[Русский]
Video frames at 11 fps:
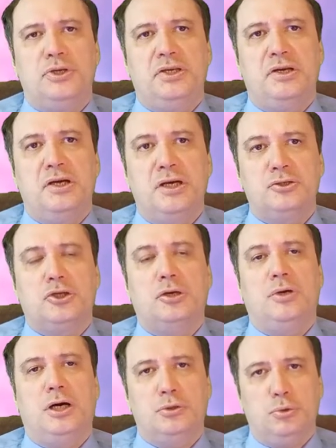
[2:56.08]

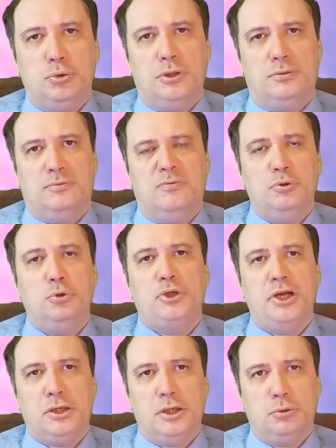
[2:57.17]
гигантского атолла,
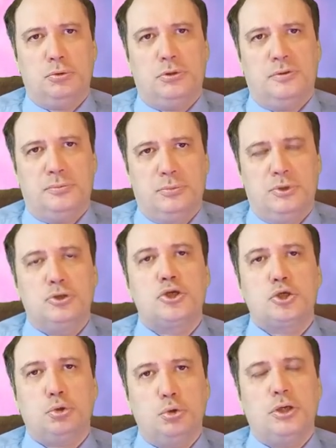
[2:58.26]
внутри которого
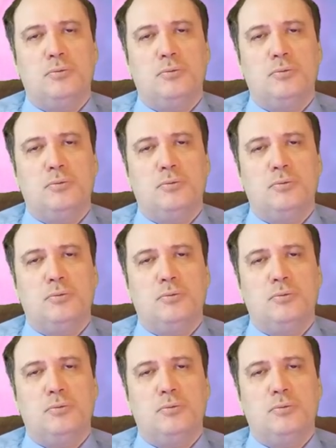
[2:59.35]
что-то